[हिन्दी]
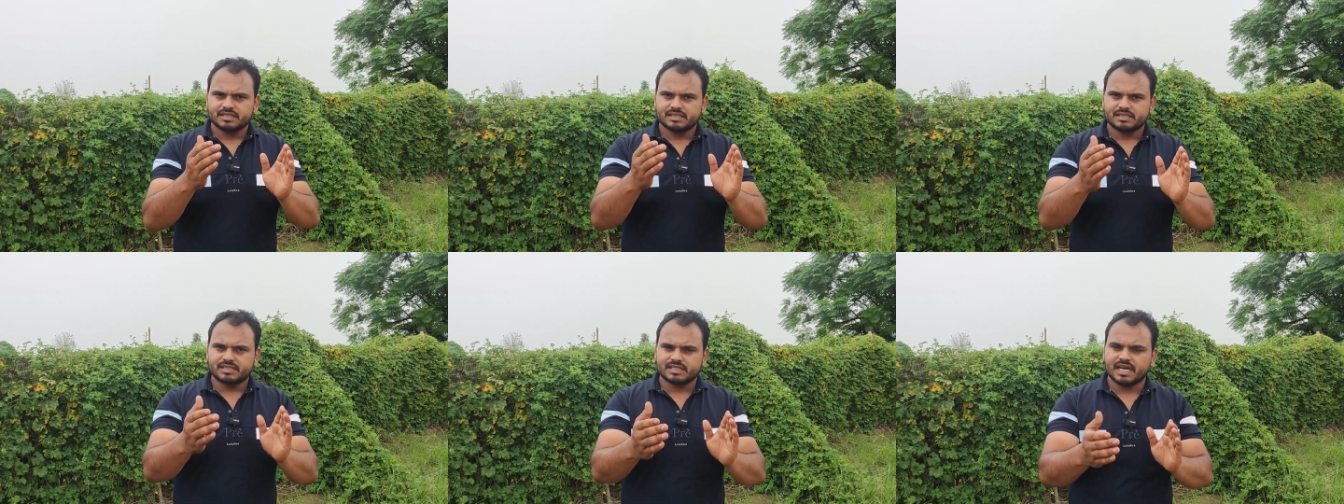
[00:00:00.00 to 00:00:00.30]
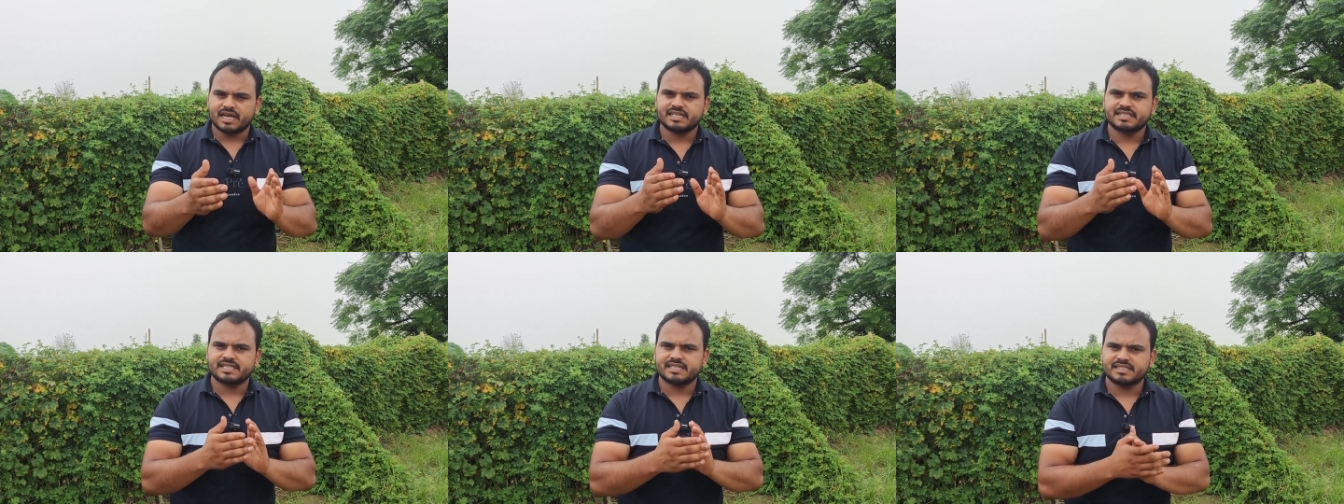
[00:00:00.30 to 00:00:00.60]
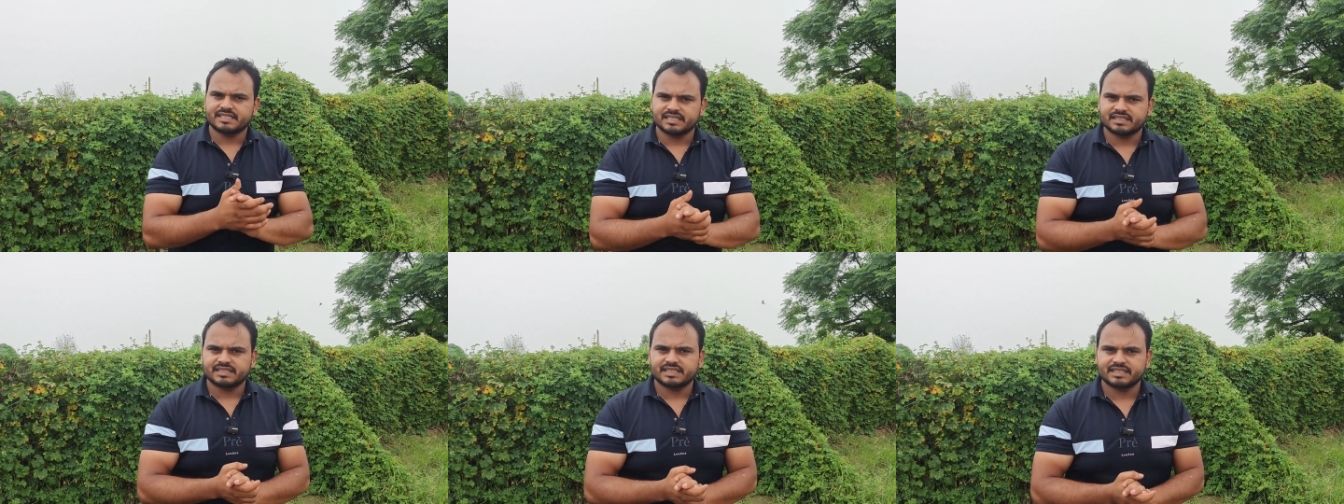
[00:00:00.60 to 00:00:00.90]
60 से
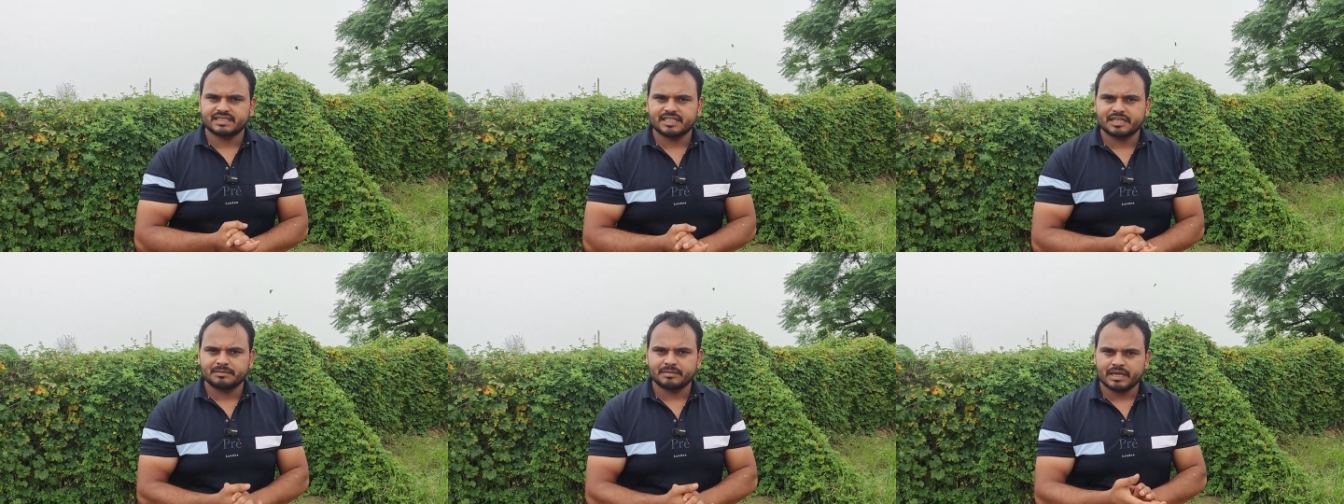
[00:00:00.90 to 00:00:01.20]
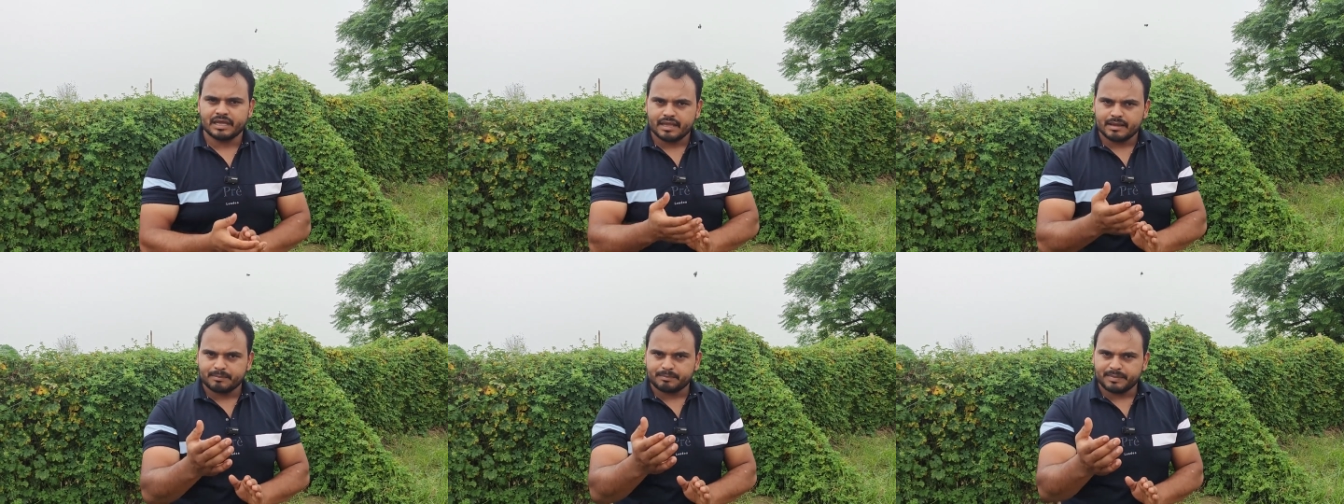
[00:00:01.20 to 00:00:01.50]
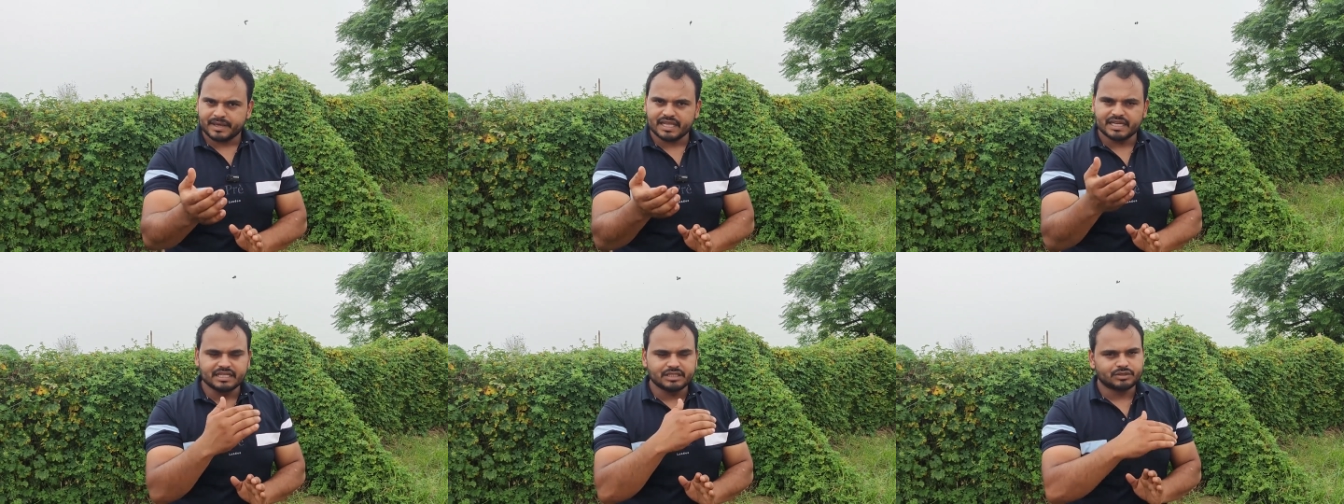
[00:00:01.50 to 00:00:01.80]
70 दिन में
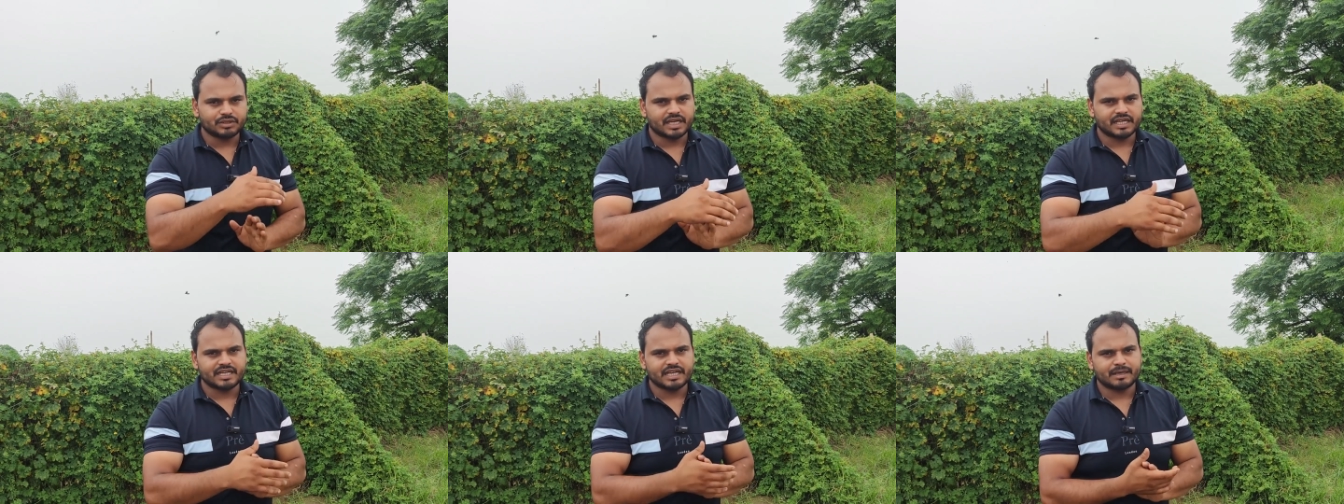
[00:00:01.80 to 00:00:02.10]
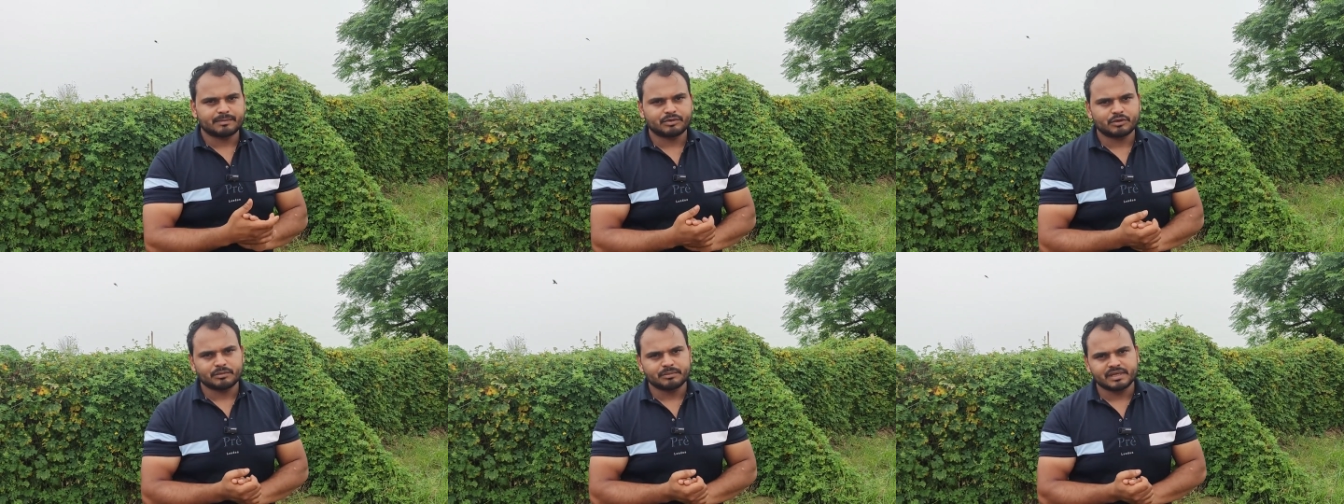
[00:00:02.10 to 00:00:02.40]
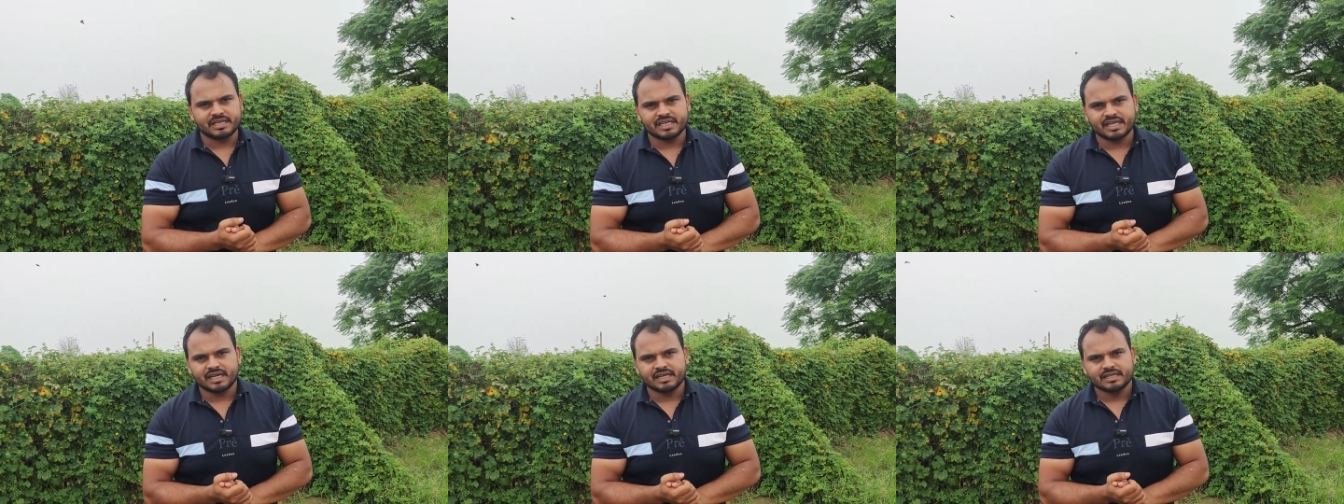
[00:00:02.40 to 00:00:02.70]
पहली तुड़ाई आपको
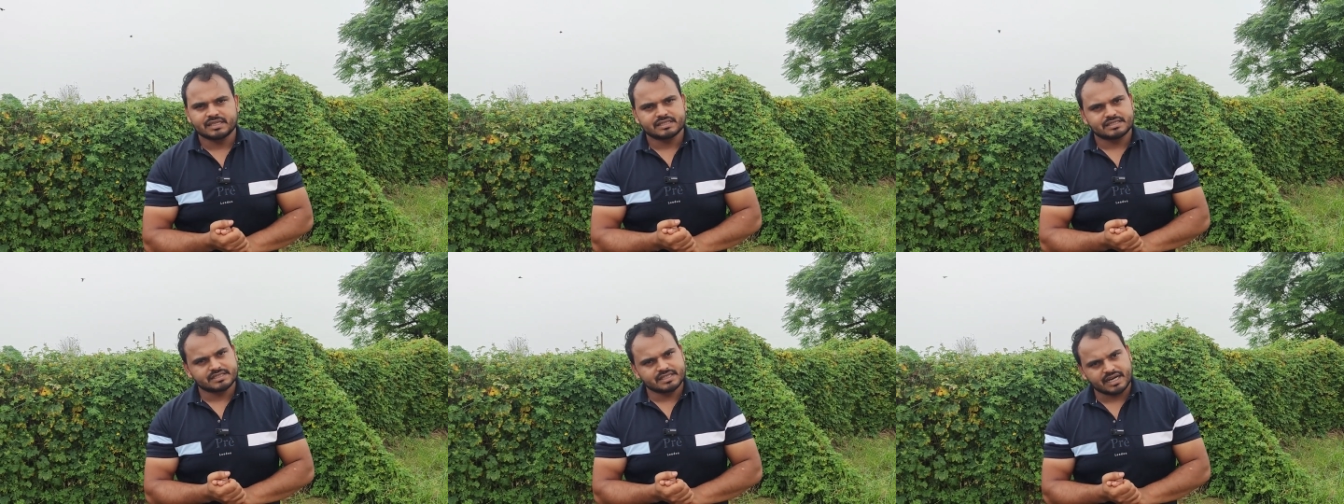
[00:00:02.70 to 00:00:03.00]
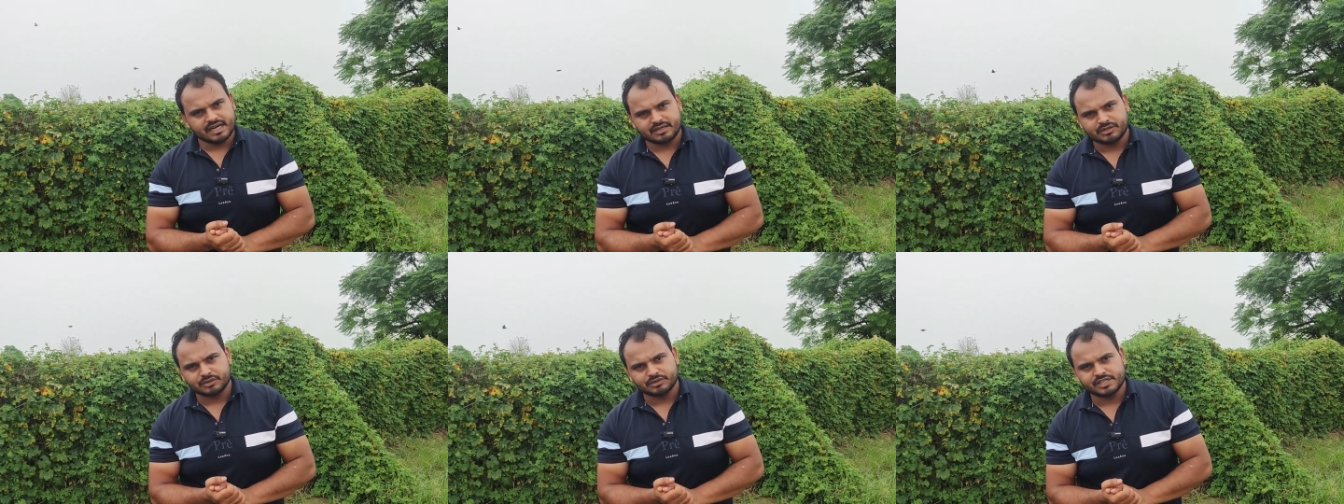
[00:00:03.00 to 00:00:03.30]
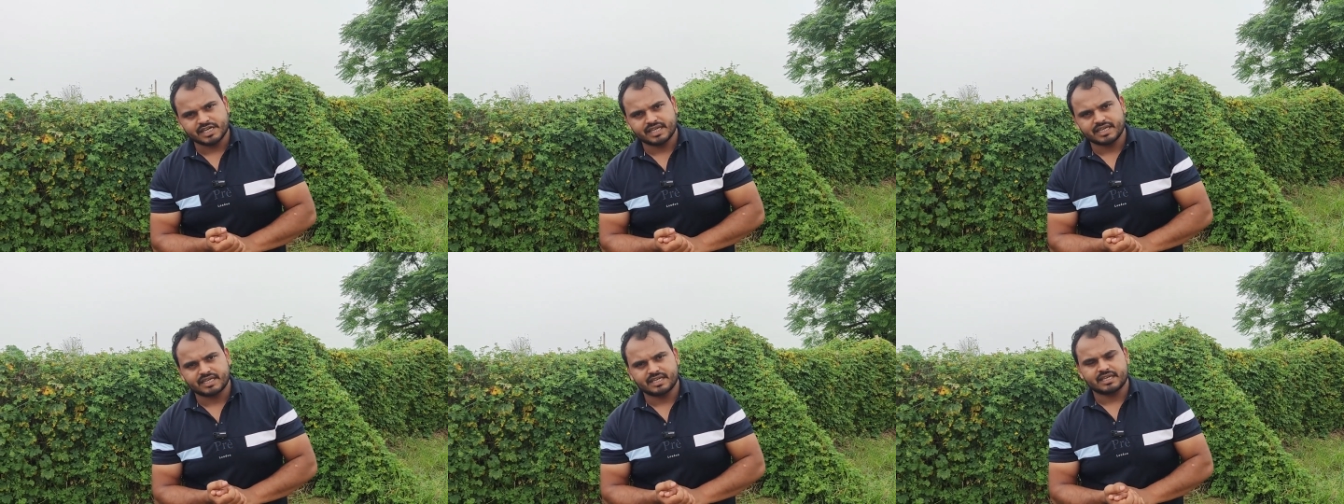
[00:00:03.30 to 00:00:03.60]
मिलना स्टार्ट हो
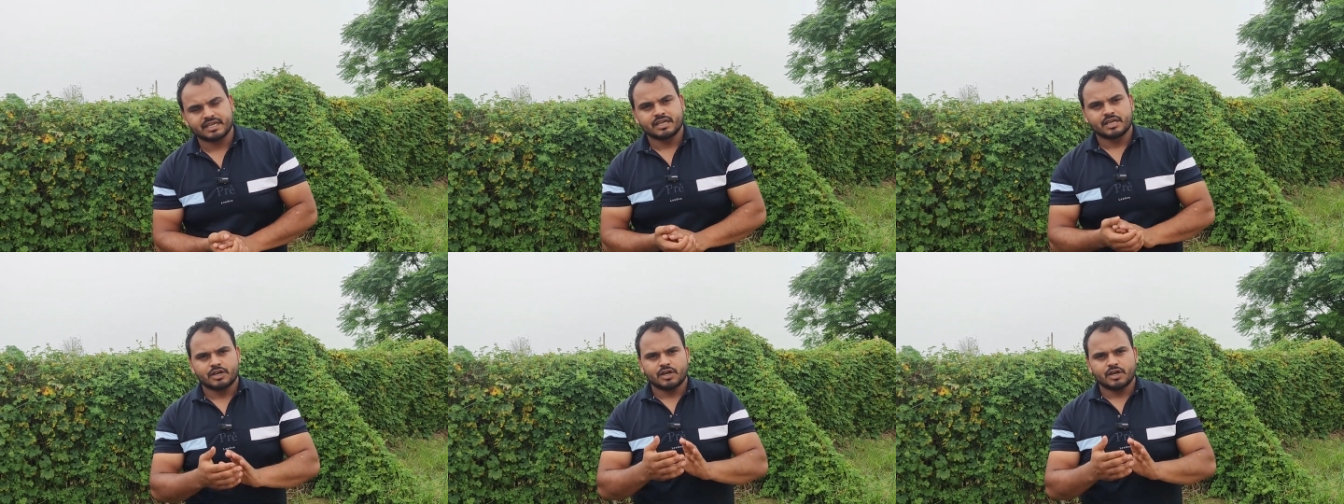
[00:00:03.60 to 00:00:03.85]
जाएगी